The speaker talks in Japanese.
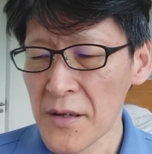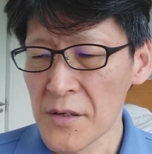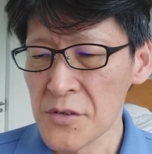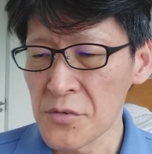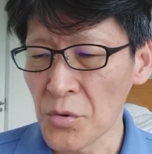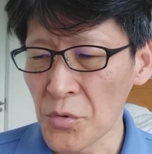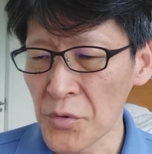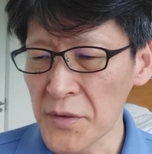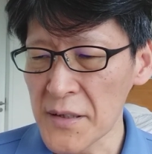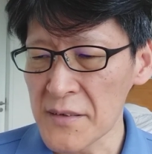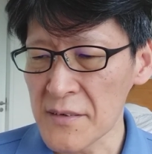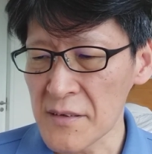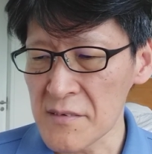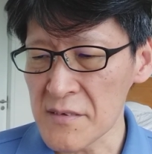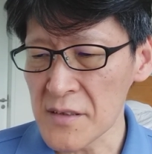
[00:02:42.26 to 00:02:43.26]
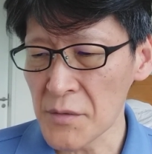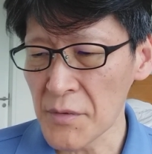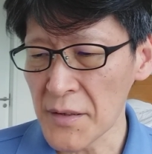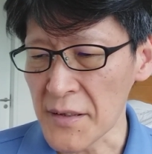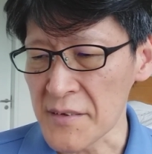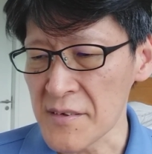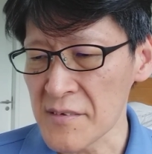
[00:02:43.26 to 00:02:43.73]
そこに携
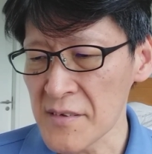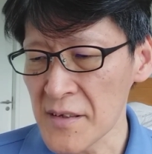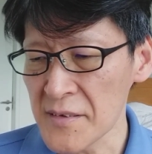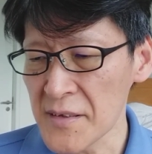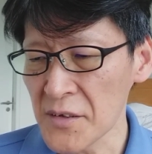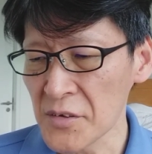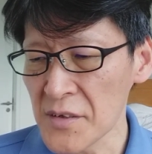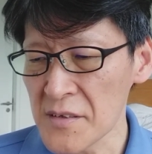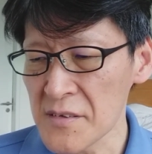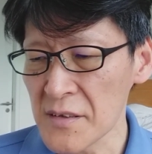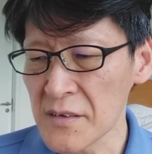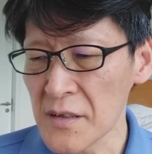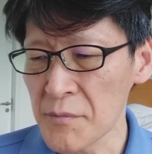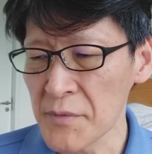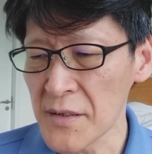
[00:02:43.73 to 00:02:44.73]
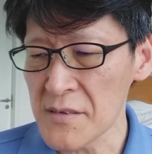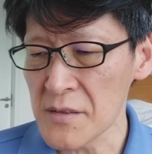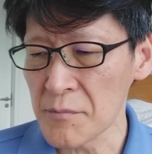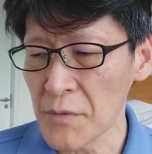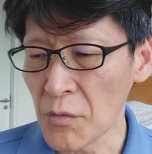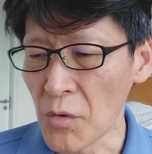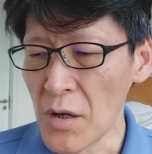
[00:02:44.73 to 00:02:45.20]
わり支えてくださった皆
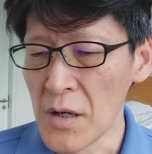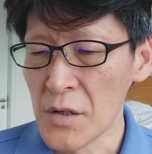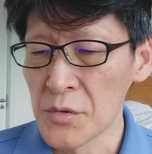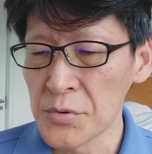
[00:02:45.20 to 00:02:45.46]
様を